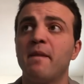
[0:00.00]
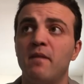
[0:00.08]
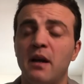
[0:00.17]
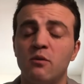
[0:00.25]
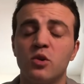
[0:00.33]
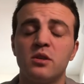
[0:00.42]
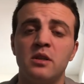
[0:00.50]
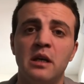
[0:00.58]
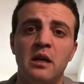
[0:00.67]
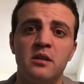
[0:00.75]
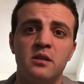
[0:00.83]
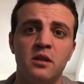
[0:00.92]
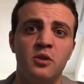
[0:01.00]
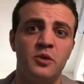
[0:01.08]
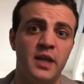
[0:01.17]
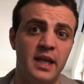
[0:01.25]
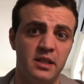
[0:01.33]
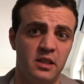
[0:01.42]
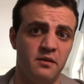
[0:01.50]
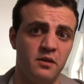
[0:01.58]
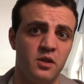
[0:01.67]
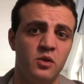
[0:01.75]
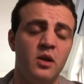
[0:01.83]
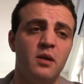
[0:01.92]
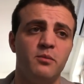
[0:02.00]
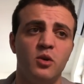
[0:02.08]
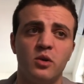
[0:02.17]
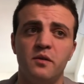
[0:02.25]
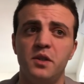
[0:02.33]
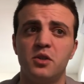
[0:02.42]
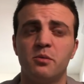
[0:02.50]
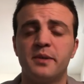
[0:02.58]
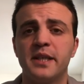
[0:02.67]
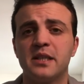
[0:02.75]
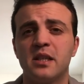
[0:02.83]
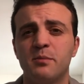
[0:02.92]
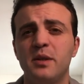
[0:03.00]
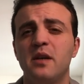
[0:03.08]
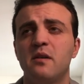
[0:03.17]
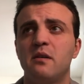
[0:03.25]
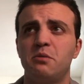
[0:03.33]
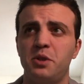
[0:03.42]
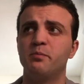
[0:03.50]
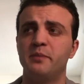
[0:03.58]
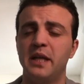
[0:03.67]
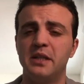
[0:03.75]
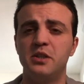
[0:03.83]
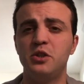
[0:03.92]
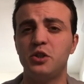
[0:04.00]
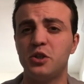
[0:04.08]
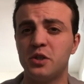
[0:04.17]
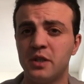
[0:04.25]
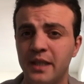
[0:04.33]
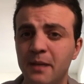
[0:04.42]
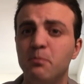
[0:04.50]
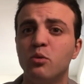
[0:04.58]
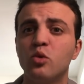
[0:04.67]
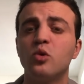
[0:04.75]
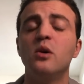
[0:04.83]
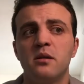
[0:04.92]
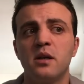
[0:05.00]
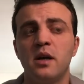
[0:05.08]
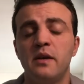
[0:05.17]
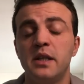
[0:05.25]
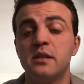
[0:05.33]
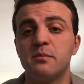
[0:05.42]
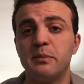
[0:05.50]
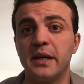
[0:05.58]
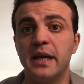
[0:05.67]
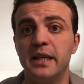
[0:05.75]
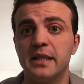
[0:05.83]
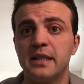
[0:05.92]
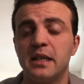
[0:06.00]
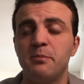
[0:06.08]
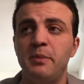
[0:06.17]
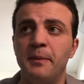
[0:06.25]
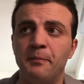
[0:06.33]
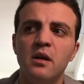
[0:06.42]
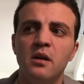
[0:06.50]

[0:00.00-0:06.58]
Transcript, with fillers: Так вот, я сделаю не один видео, а много видео про XRP. Я вообще периодически буду говорить про XRP.